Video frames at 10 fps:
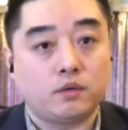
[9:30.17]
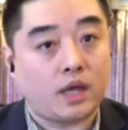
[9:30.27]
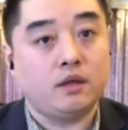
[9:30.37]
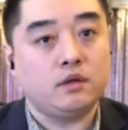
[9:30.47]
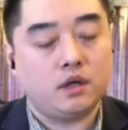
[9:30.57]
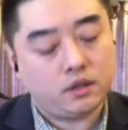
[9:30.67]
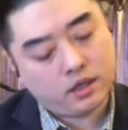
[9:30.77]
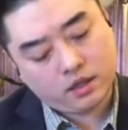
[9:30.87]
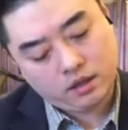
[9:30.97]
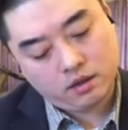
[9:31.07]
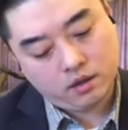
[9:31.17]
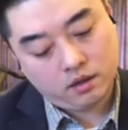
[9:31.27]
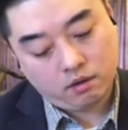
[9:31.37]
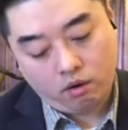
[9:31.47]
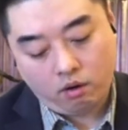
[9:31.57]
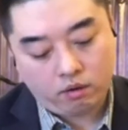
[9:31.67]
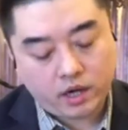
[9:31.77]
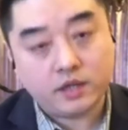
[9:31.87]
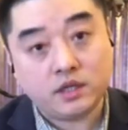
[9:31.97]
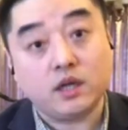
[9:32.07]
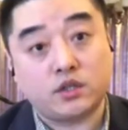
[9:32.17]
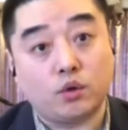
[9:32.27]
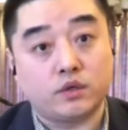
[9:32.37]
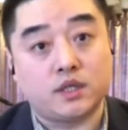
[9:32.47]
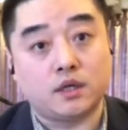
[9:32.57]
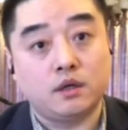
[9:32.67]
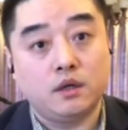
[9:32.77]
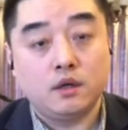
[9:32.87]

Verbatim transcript: 我弹到这个和弦，哎，哦，原来这个手型、